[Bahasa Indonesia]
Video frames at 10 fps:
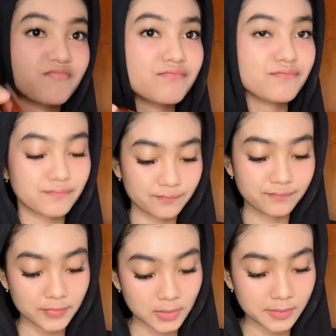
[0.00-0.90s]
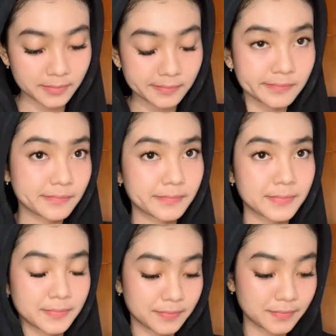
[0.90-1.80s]
di ombre nggak
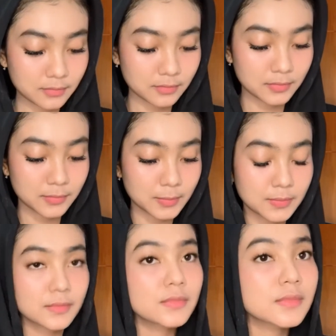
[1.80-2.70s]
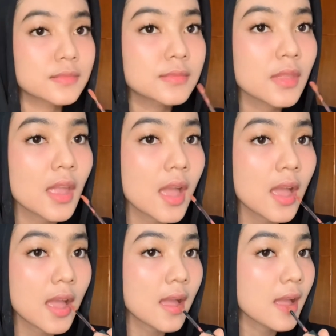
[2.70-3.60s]
bisa fokus nggak apa-apa
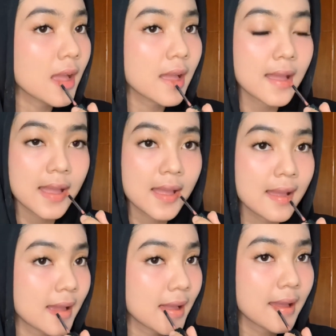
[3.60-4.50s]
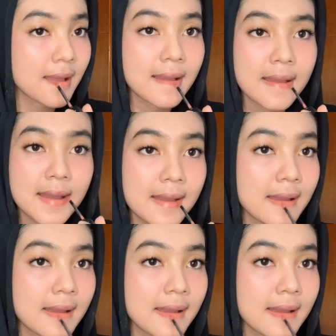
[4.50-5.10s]
bukan tutorial soalnya